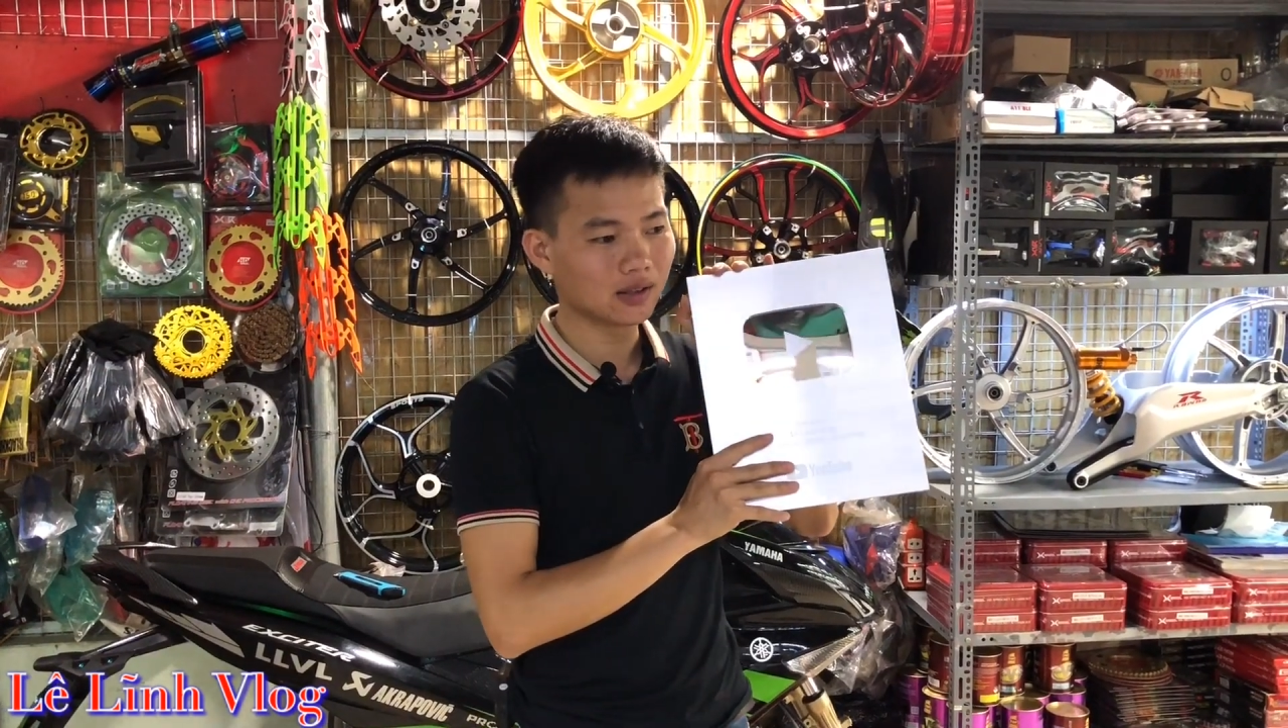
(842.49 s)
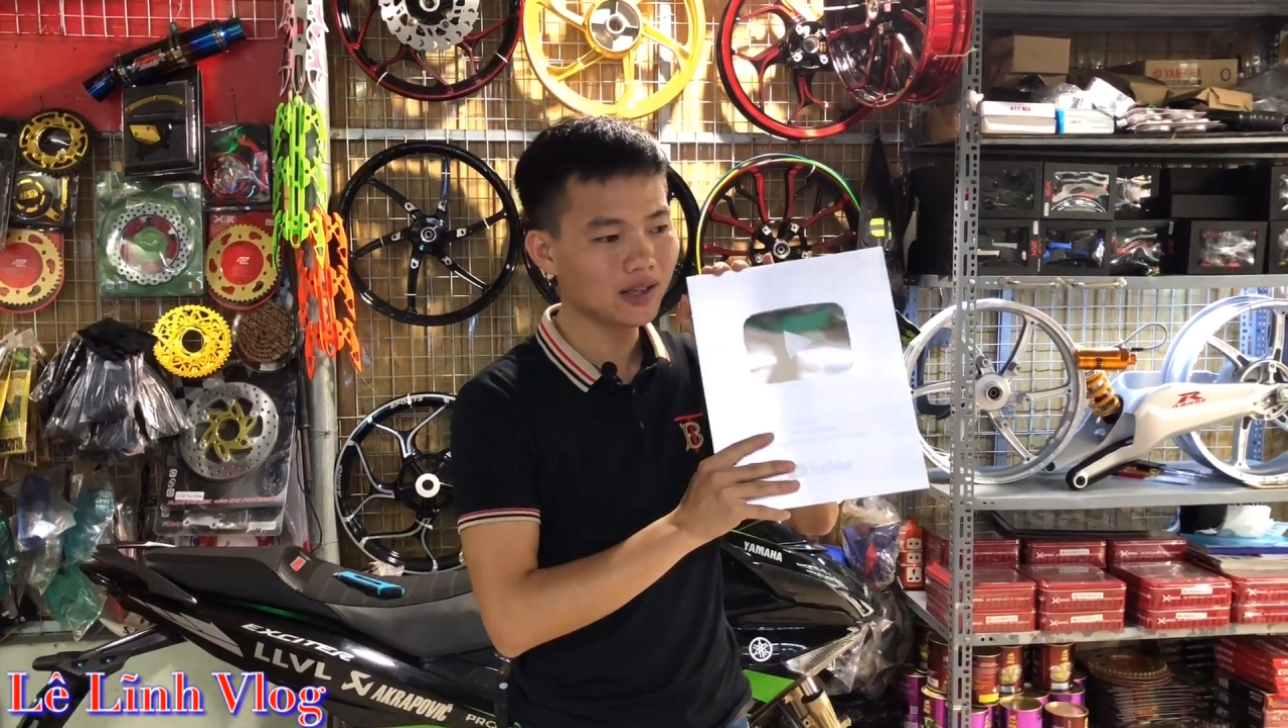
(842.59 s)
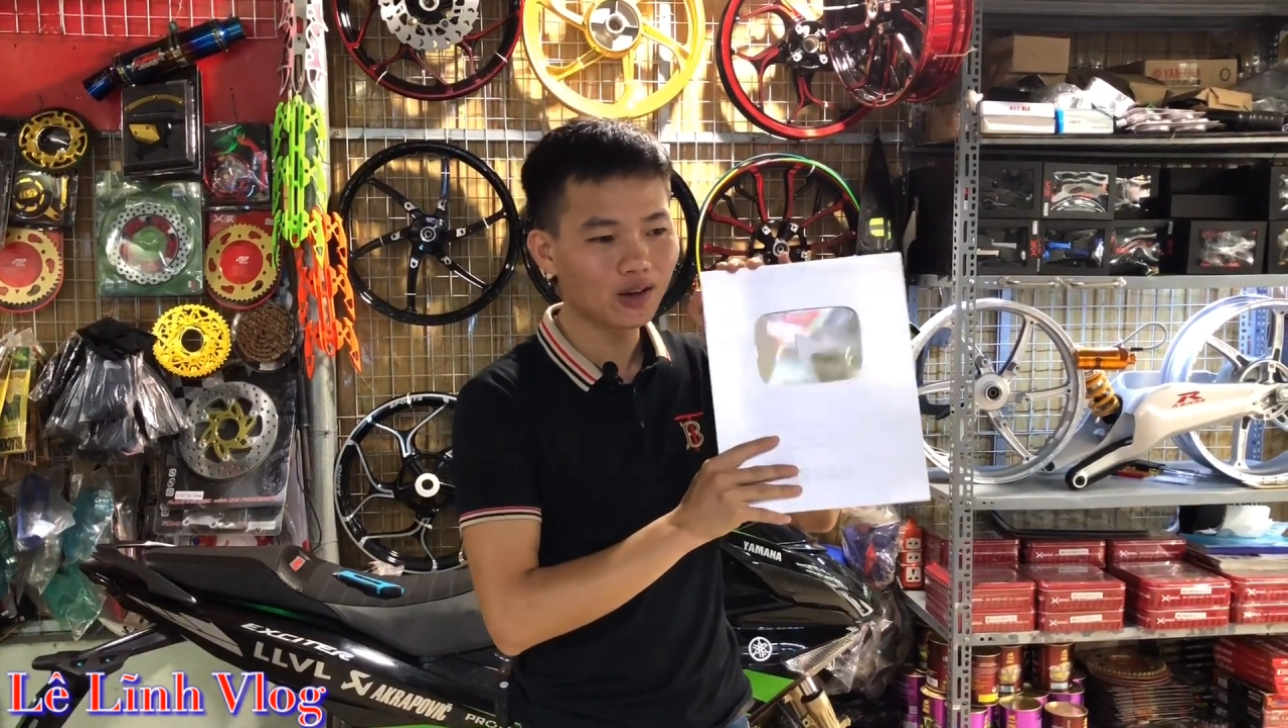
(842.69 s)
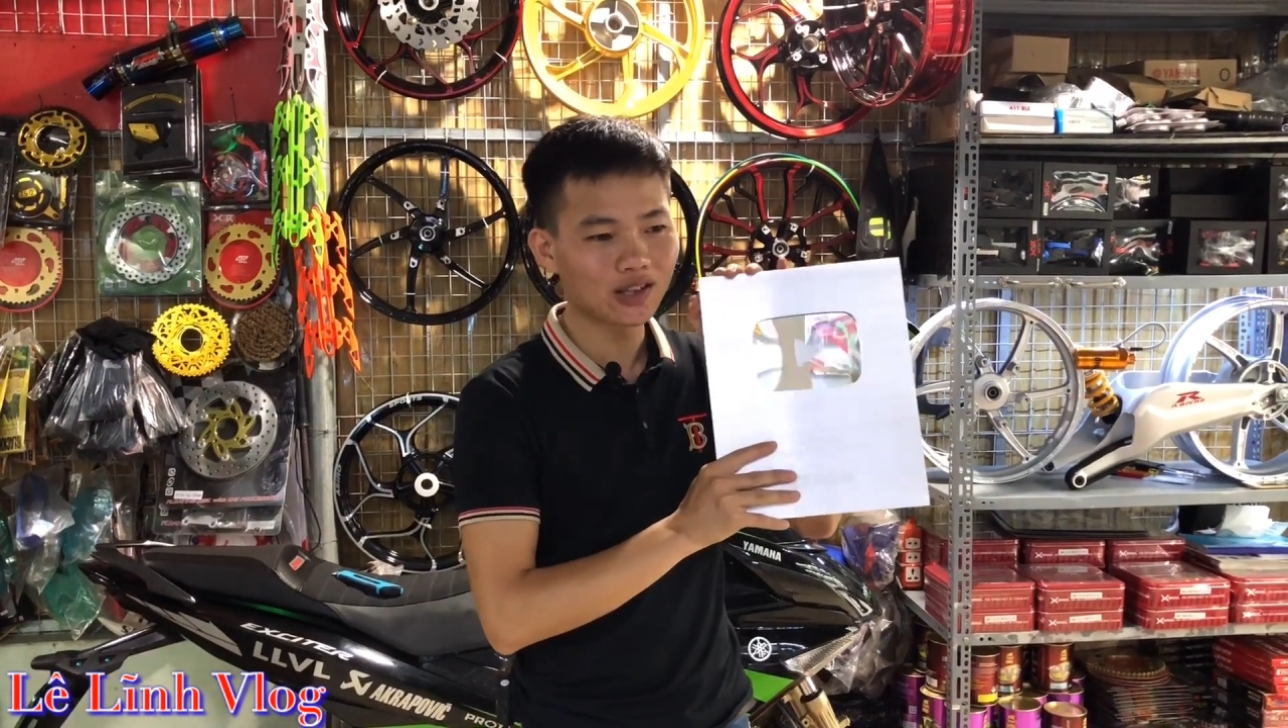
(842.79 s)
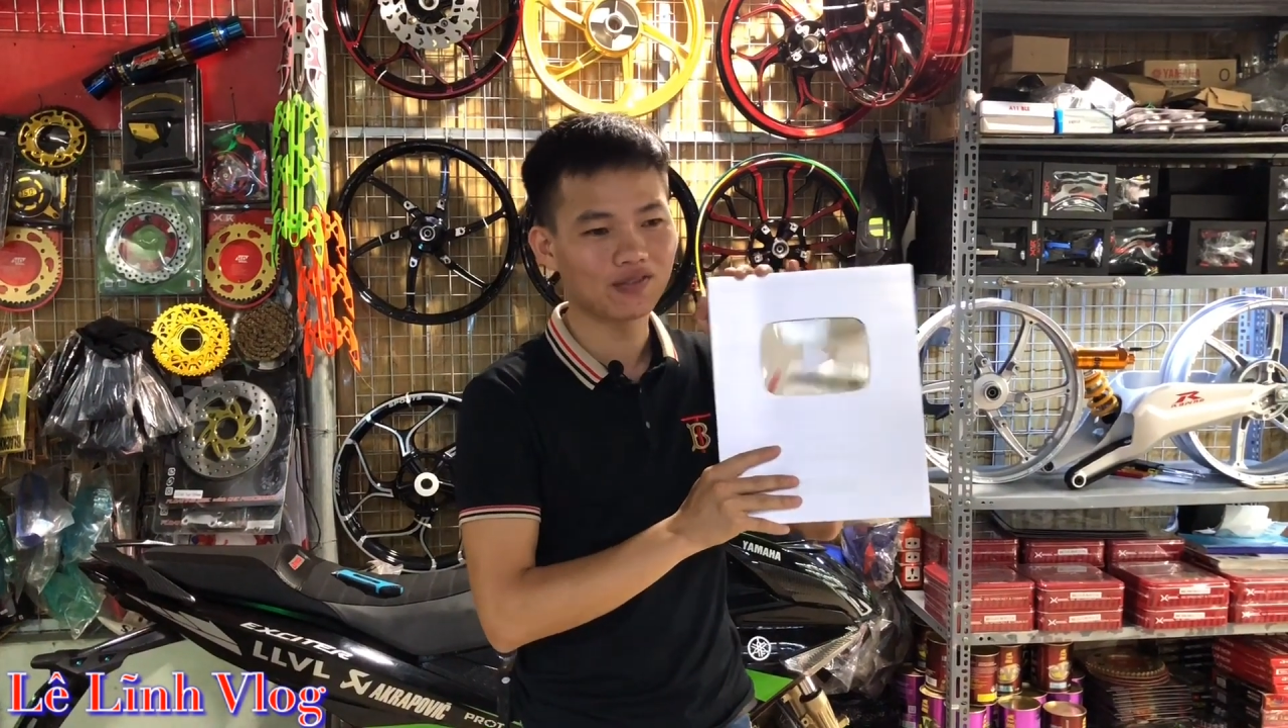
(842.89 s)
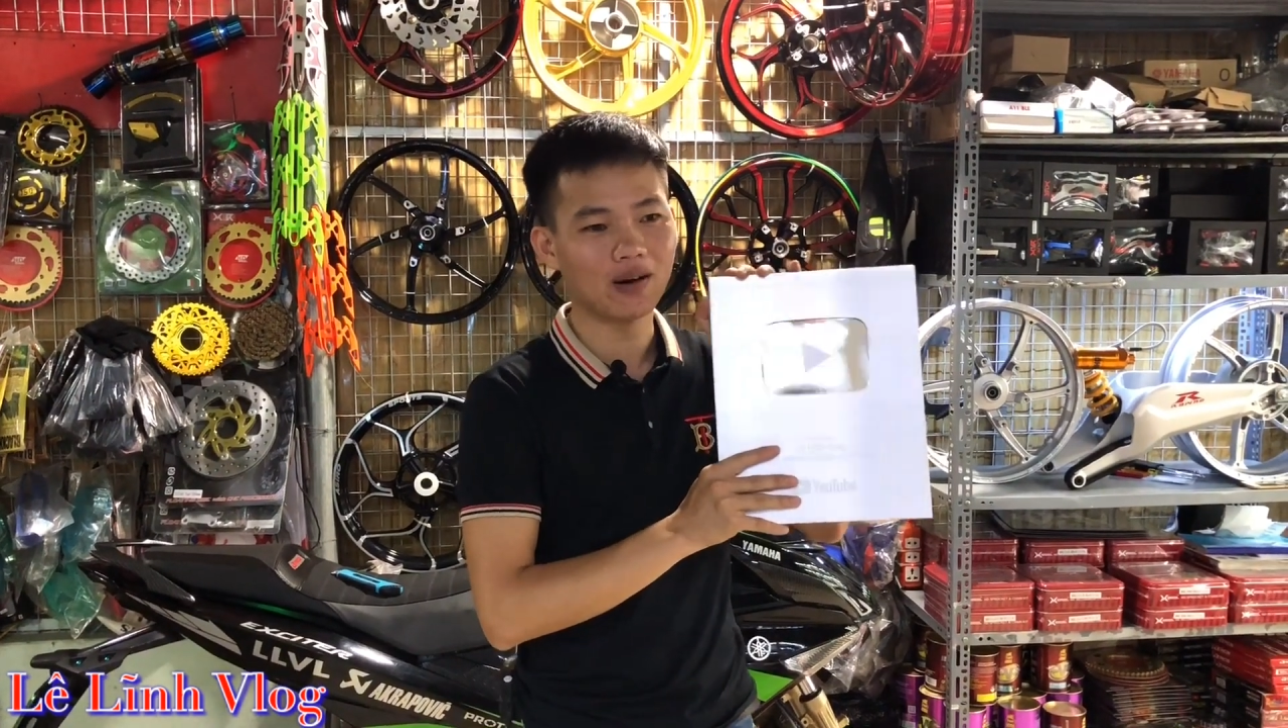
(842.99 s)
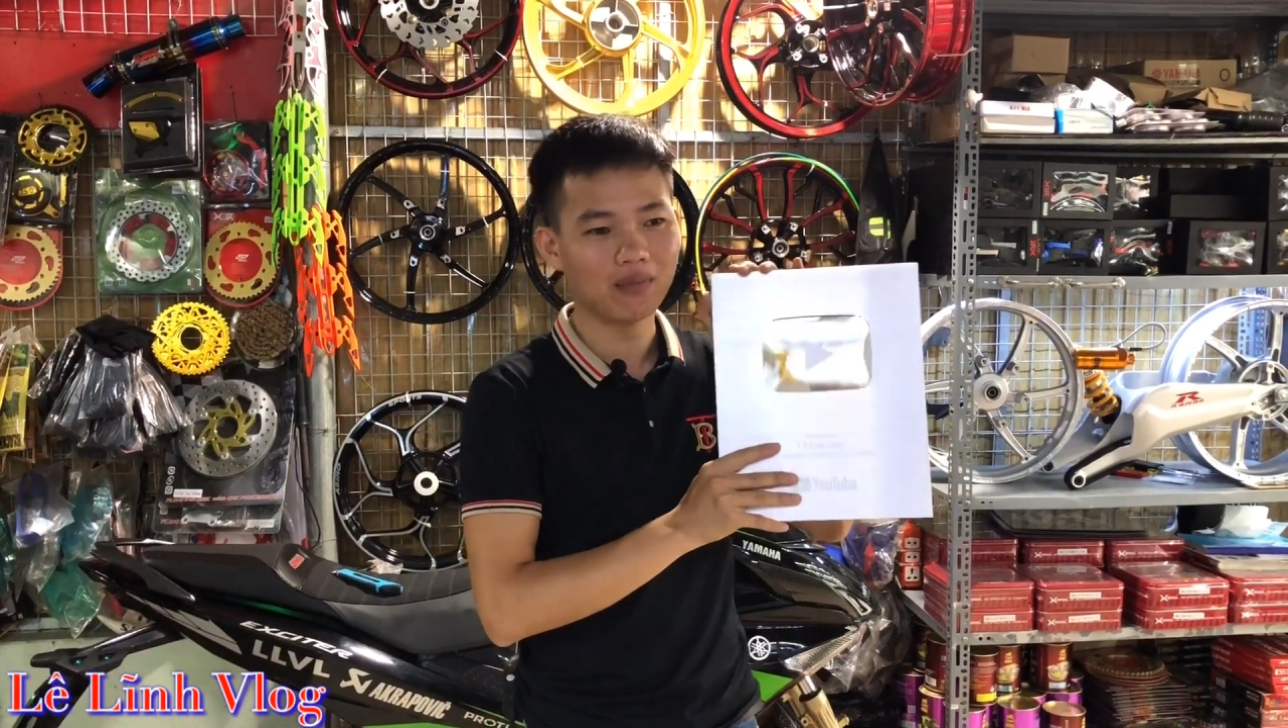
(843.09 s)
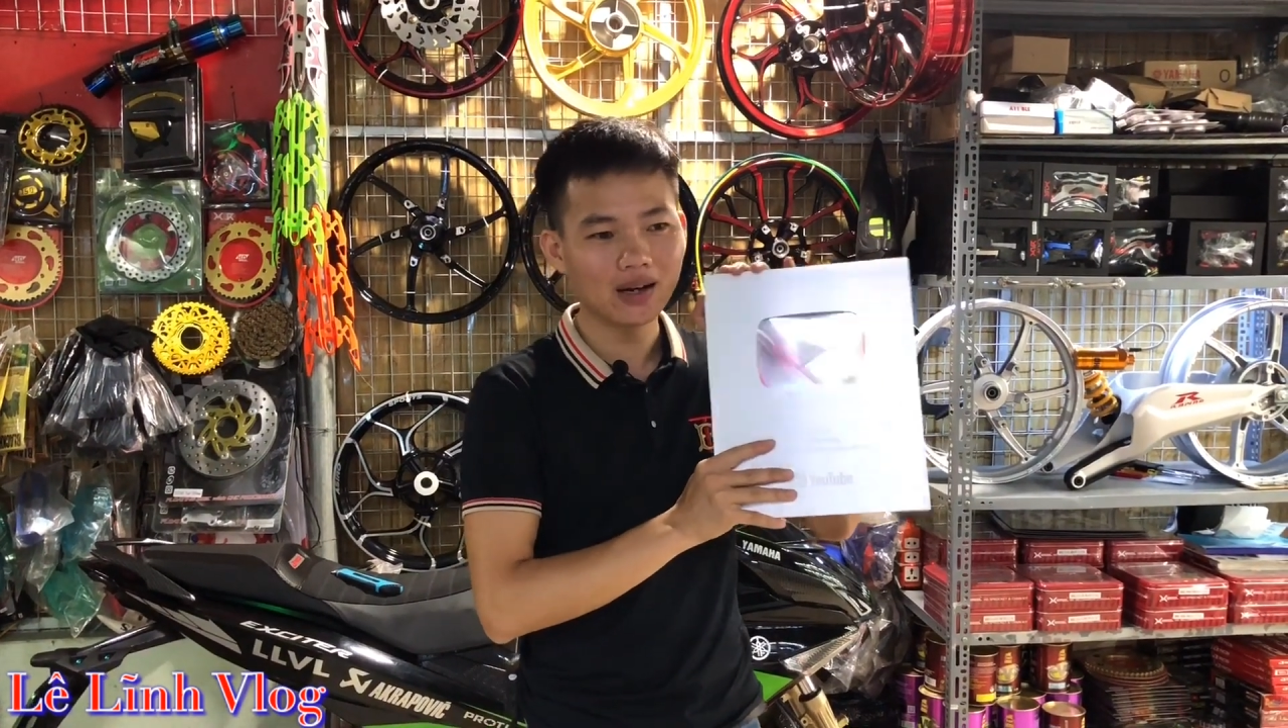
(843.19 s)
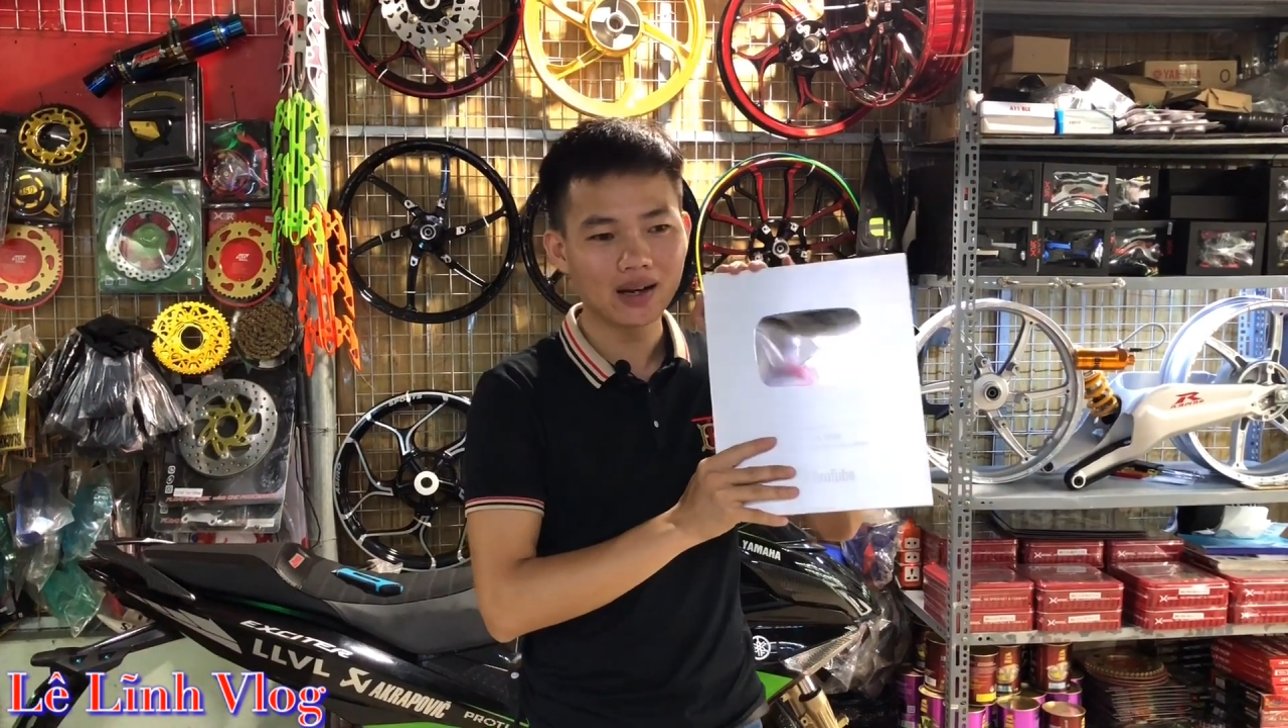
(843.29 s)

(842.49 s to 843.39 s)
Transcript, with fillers: giới thiệu sản phẩm